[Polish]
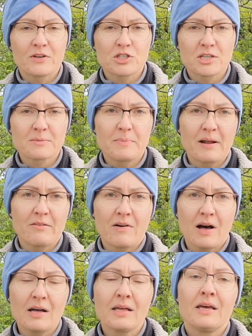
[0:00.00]
ważna
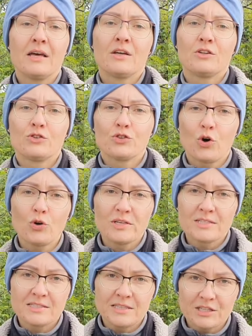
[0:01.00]
sprawa to
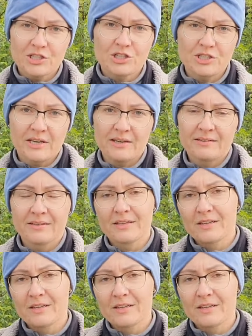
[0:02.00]
jest jeszcze